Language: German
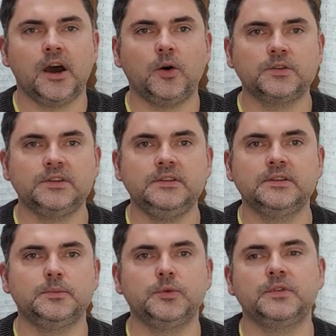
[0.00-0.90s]
Auch
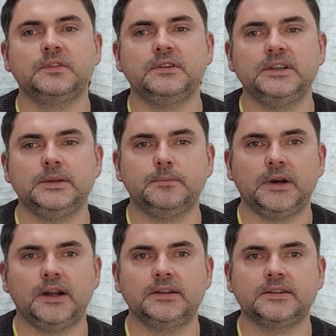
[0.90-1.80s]
diese müssten
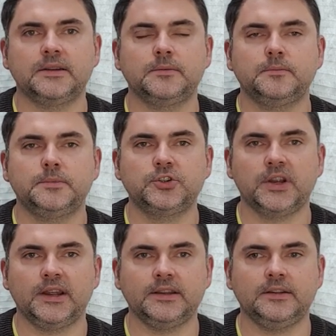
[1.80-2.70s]
eben halt dann
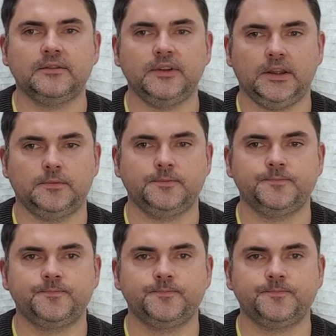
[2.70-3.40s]
bescheinigt werden.